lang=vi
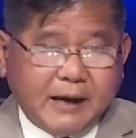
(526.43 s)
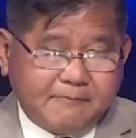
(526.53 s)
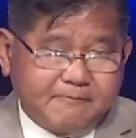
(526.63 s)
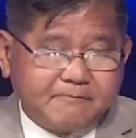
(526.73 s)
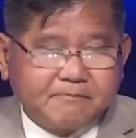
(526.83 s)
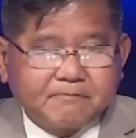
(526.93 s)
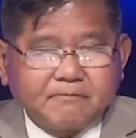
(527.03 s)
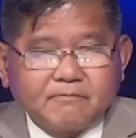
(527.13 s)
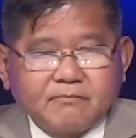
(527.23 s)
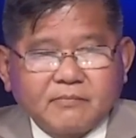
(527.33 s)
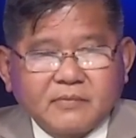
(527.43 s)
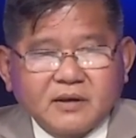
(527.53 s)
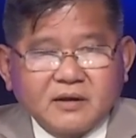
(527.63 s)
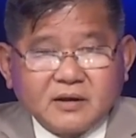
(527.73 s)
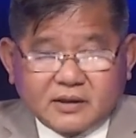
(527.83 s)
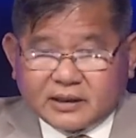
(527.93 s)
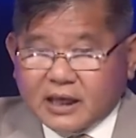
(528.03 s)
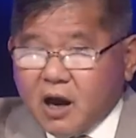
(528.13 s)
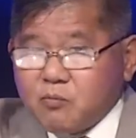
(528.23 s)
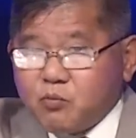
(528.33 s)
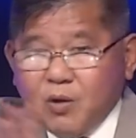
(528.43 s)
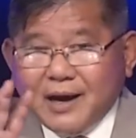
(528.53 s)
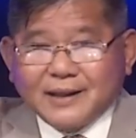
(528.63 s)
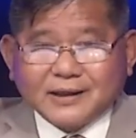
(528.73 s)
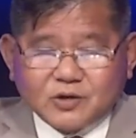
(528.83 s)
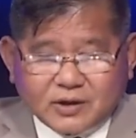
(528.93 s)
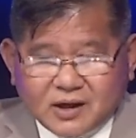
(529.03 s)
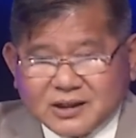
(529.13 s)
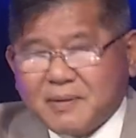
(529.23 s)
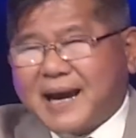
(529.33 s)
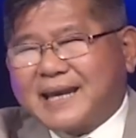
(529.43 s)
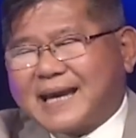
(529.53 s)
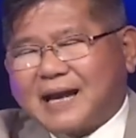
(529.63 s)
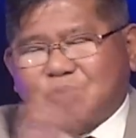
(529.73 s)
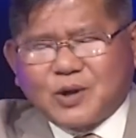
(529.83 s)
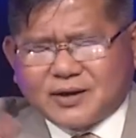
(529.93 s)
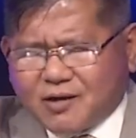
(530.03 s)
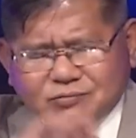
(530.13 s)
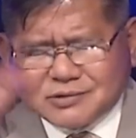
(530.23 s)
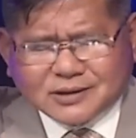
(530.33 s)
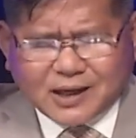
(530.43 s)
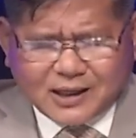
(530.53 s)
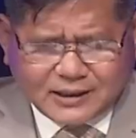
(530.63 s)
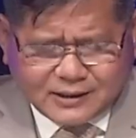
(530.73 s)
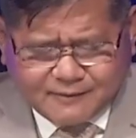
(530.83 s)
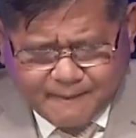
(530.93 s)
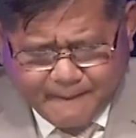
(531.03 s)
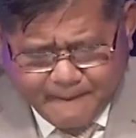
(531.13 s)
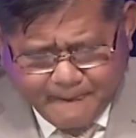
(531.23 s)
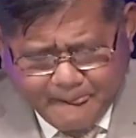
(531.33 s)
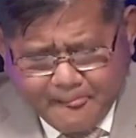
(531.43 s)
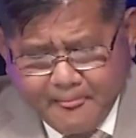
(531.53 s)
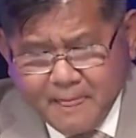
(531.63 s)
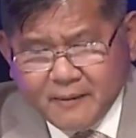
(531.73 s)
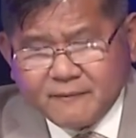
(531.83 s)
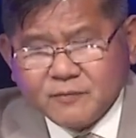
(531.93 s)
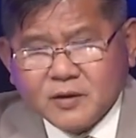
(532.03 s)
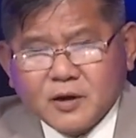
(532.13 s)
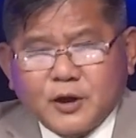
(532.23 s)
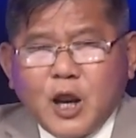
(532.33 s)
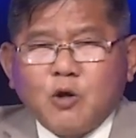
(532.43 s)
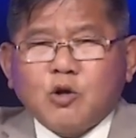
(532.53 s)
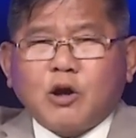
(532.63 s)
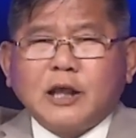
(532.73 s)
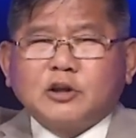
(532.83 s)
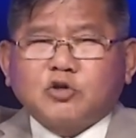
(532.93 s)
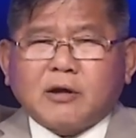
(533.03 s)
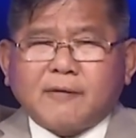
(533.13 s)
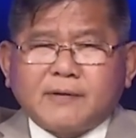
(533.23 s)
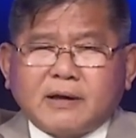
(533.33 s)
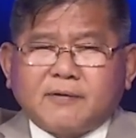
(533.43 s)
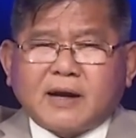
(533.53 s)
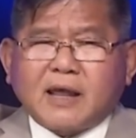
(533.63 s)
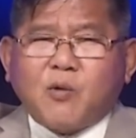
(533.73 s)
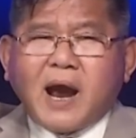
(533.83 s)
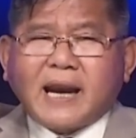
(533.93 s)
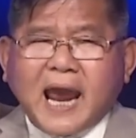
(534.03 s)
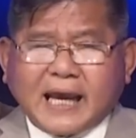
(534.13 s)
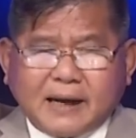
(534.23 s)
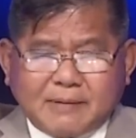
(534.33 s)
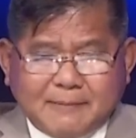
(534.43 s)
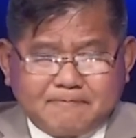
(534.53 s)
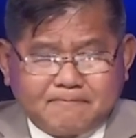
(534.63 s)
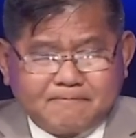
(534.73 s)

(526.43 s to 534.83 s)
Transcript: hiểm thì người ta không muốn lên tới chuyện đó nhưng mà ngay cả chuyện đó cũng chưa tới nữa nếu nó có lên tới tôi học viện nó phải là qua 2025